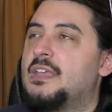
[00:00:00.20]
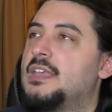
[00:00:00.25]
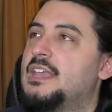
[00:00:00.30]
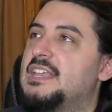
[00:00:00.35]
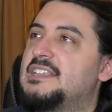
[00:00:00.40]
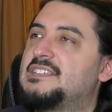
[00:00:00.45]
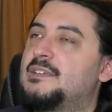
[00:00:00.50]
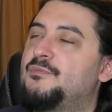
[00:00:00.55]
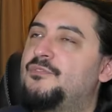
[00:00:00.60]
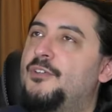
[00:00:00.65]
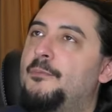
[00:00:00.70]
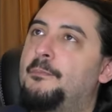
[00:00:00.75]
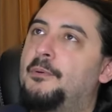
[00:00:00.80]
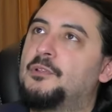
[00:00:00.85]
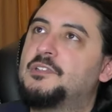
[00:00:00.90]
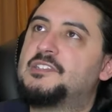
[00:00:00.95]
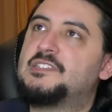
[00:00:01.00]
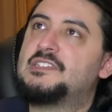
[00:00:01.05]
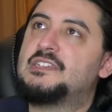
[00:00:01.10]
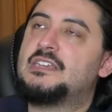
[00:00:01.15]
Et ça me fait
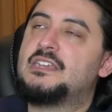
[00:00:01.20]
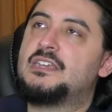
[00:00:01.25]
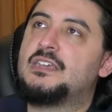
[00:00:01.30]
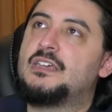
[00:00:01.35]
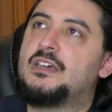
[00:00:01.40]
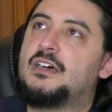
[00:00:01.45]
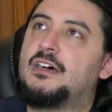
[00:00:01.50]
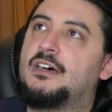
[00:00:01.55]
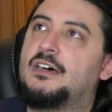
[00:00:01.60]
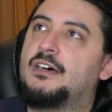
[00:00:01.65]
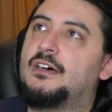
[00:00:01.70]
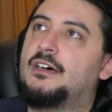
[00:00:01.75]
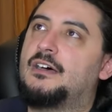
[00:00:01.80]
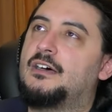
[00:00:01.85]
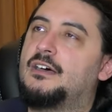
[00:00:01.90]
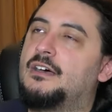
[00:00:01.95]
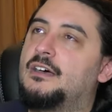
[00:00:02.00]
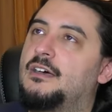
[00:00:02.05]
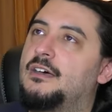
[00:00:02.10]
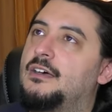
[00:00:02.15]
penser.
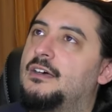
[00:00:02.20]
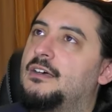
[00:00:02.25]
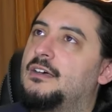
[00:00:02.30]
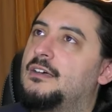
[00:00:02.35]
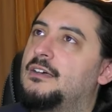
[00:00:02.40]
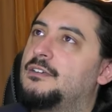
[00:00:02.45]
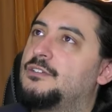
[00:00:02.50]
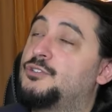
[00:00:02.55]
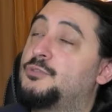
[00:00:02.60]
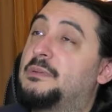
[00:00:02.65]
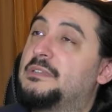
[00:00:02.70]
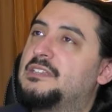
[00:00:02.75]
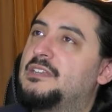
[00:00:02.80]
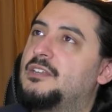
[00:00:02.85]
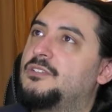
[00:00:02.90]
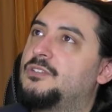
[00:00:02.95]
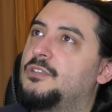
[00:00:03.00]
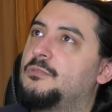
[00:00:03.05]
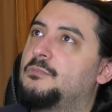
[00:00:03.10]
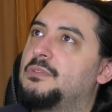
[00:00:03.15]
Je suis pas très
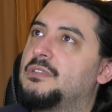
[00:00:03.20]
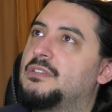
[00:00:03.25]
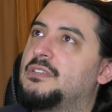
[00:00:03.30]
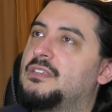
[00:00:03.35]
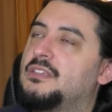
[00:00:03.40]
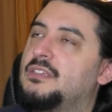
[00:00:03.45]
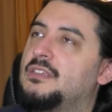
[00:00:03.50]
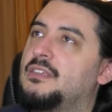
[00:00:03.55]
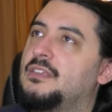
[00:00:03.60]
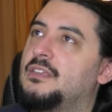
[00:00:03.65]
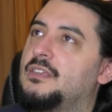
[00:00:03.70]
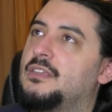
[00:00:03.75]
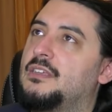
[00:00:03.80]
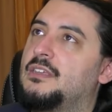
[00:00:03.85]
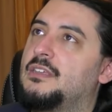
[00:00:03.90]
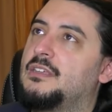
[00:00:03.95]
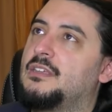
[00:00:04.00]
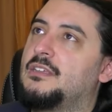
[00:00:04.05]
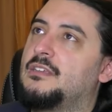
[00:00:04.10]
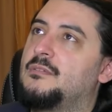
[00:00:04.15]
lecteur de BD,
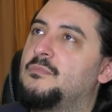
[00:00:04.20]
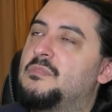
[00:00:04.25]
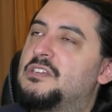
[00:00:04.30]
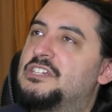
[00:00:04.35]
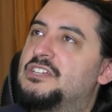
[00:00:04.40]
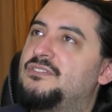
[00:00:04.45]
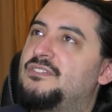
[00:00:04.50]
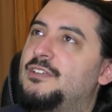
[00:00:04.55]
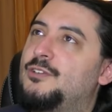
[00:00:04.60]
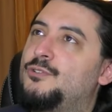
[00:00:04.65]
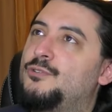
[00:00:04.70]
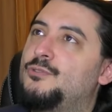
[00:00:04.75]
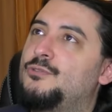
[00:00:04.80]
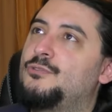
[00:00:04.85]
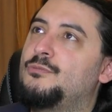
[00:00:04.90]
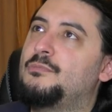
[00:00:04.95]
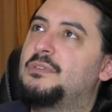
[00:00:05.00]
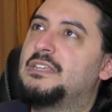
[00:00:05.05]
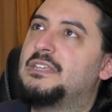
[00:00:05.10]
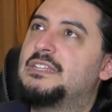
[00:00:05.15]
mais j'avais lu
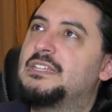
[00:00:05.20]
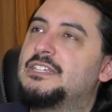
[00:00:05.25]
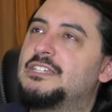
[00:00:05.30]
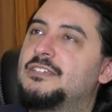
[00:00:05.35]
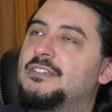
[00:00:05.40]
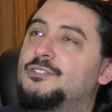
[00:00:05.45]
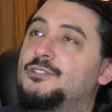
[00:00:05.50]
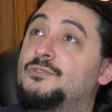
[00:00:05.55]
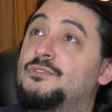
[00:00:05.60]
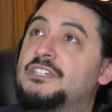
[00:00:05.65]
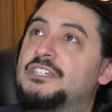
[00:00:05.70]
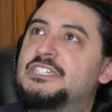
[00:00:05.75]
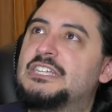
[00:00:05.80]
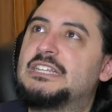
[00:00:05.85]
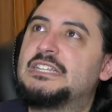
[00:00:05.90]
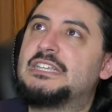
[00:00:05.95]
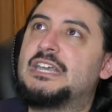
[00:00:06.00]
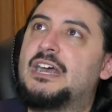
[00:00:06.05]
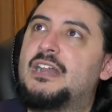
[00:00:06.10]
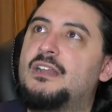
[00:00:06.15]
une BD que j'avais trouvé
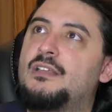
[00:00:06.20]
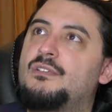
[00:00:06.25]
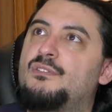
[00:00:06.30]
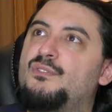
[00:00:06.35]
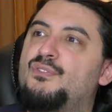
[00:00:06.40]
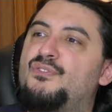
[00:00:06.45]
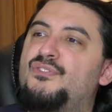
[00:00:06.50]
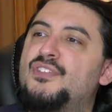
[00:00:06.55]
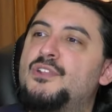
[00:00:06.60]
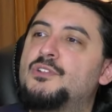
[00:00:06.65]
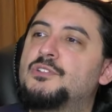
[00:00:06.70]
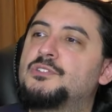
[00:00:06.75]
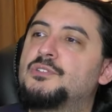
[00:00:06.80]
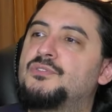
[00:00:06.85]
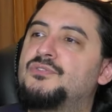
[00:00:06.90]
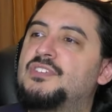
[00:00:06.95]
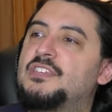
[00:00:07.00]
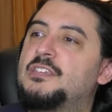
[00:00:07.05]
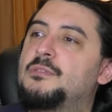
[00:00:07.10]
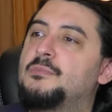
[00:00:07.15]
géniale
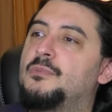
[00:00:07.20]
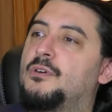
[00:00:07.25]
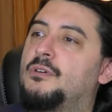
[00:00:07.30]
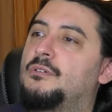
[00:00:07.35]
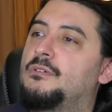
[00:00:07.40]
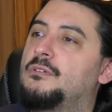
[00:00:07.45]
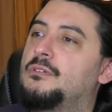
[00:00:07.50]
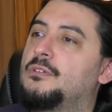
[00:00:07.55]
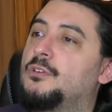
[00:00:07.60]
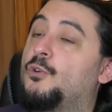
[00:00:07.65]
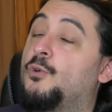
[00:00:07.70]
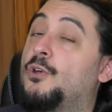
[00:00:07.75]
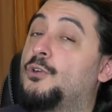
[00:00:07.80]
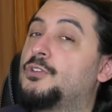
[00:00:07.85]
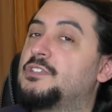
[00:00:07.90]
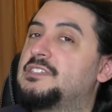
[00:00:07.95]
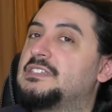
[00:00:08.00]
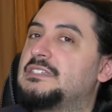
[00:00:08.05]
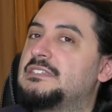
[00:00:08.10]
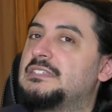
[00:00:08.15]
philosophiquement, quoi
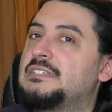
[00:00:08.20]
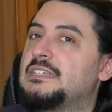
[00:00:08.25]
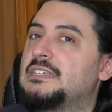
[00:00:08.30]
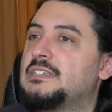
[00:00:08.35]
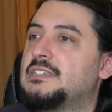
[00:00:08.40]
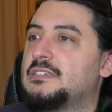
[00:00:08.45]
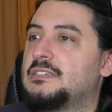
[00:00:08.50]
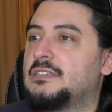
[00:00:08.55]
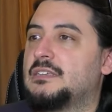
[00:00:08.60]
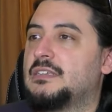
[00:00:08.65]
quoique sadique.